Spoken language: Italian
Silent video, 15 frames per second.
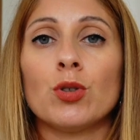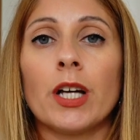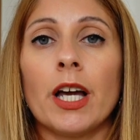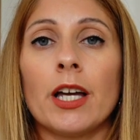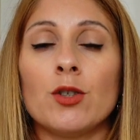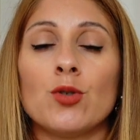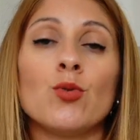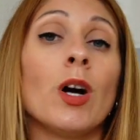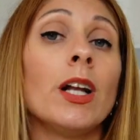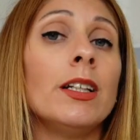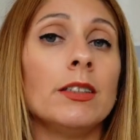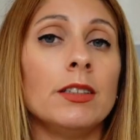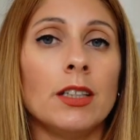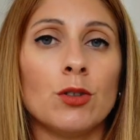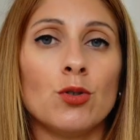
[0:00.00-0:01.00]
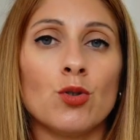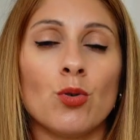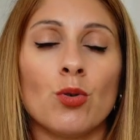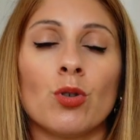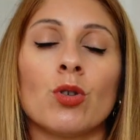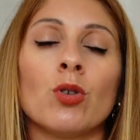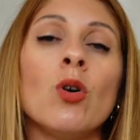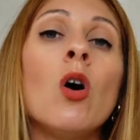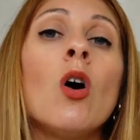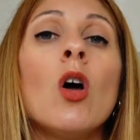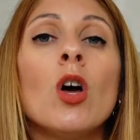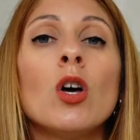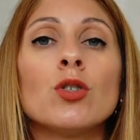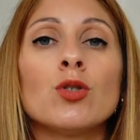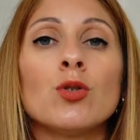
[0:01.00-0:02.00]
casual da giorno,
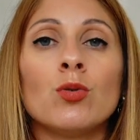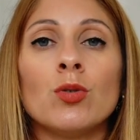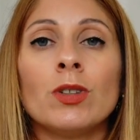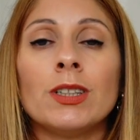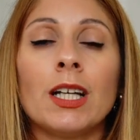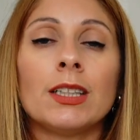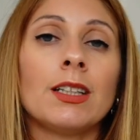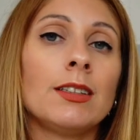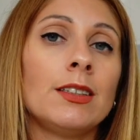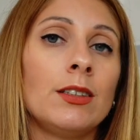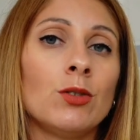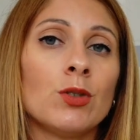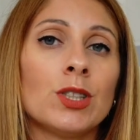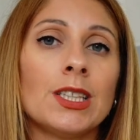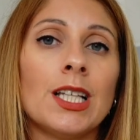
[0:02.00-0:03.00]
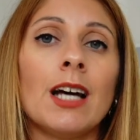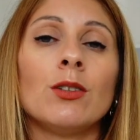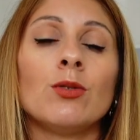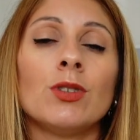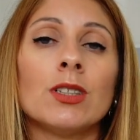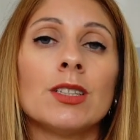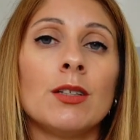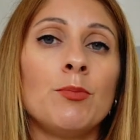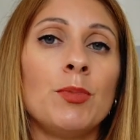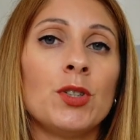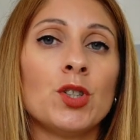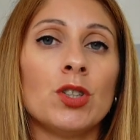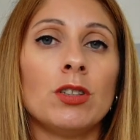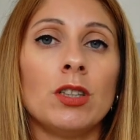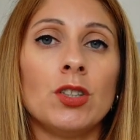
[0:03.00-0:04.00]
sono andata ad indossare una
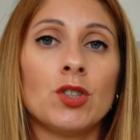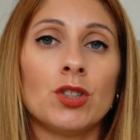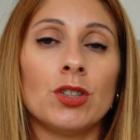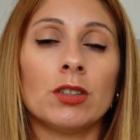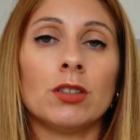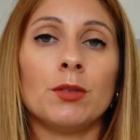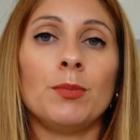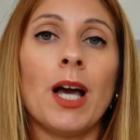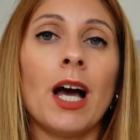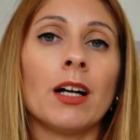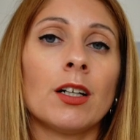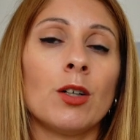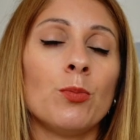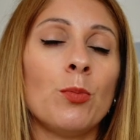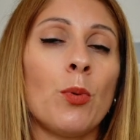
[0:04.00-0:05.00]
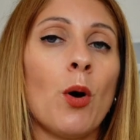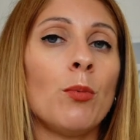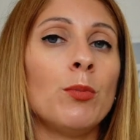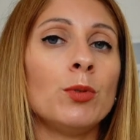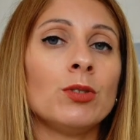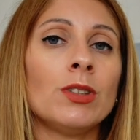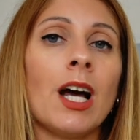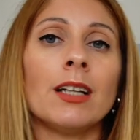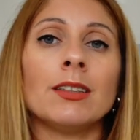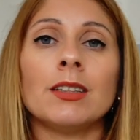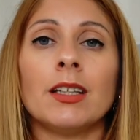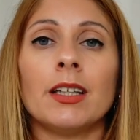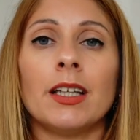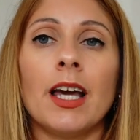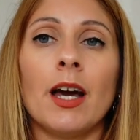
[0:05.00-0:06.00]
semplice t-shirt bianca un po'
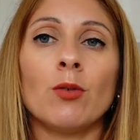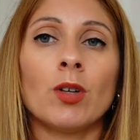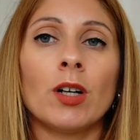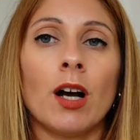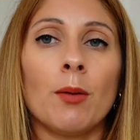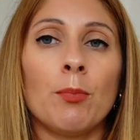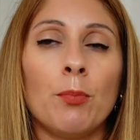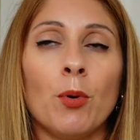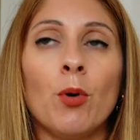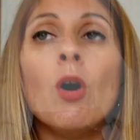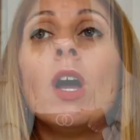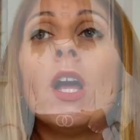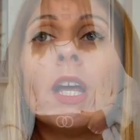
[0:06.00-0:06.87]
abbondante che è un capo